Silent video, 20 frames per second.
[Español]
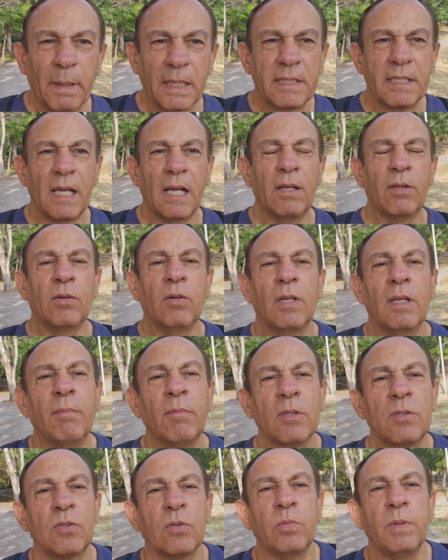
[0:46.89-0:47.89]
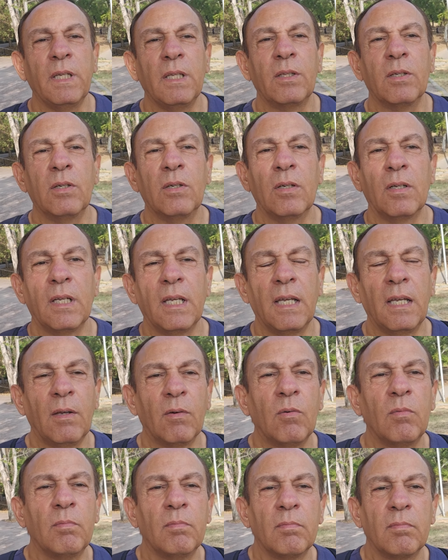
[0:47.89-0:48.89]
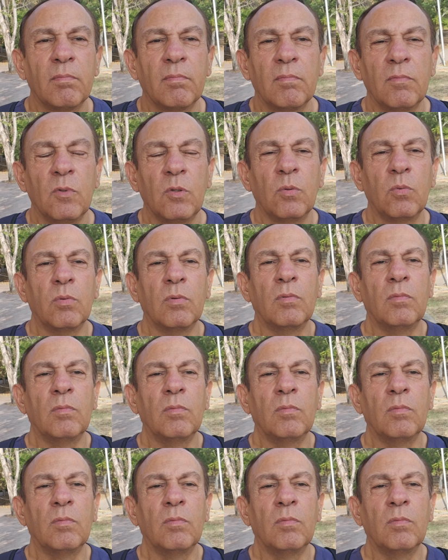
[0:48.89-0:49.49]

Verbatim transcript: pasado hemos subido eh, un,